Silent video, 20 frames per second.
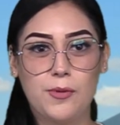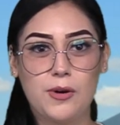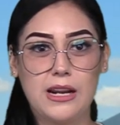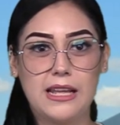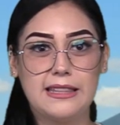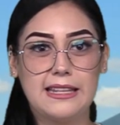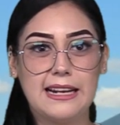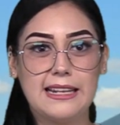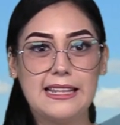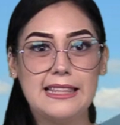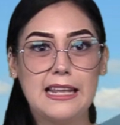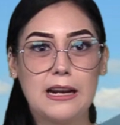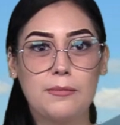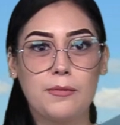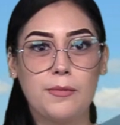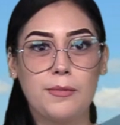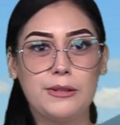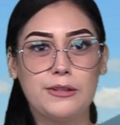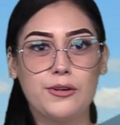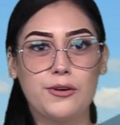por la tarde el
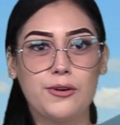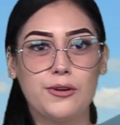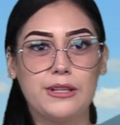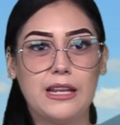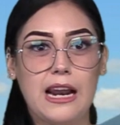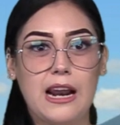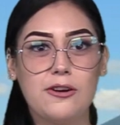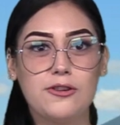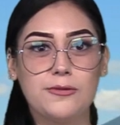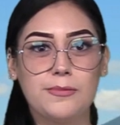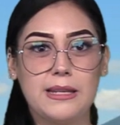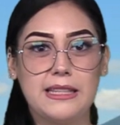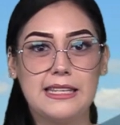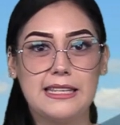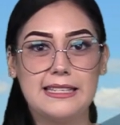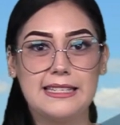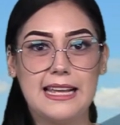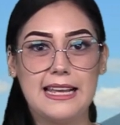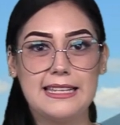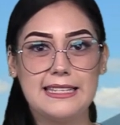termómetro rondará los
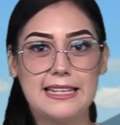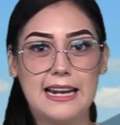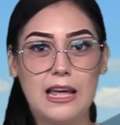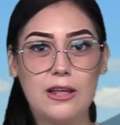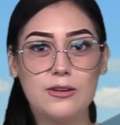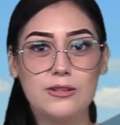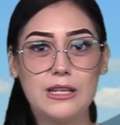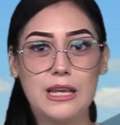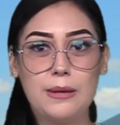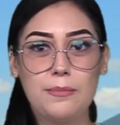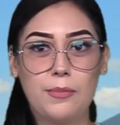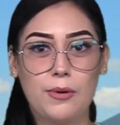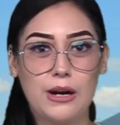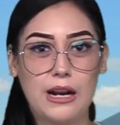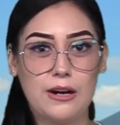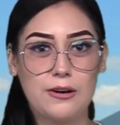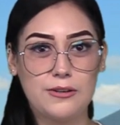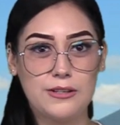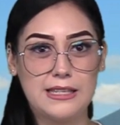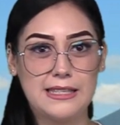26 grados y por
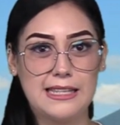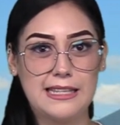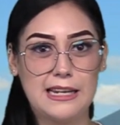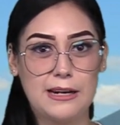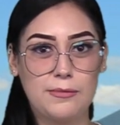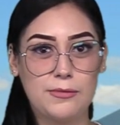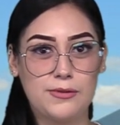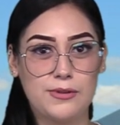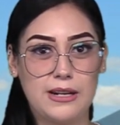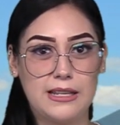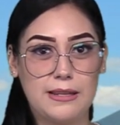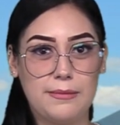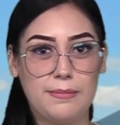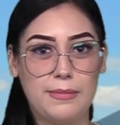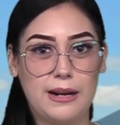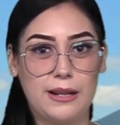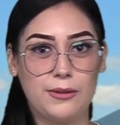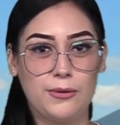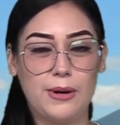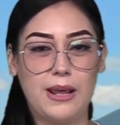la noche tendremos una
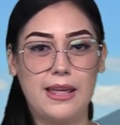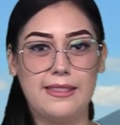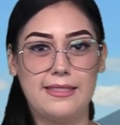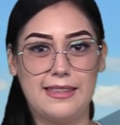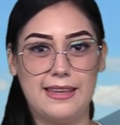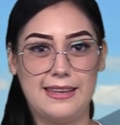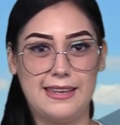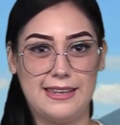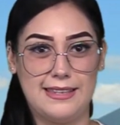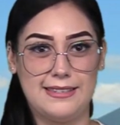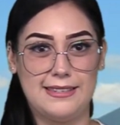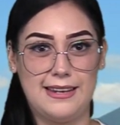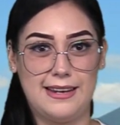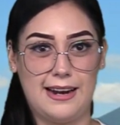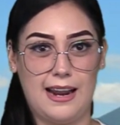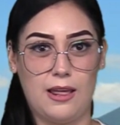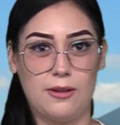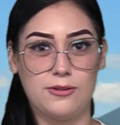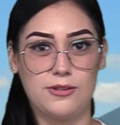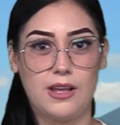temperatura de 15
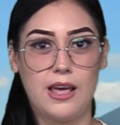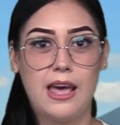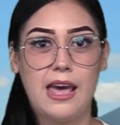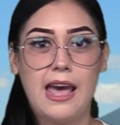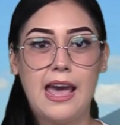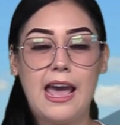grados.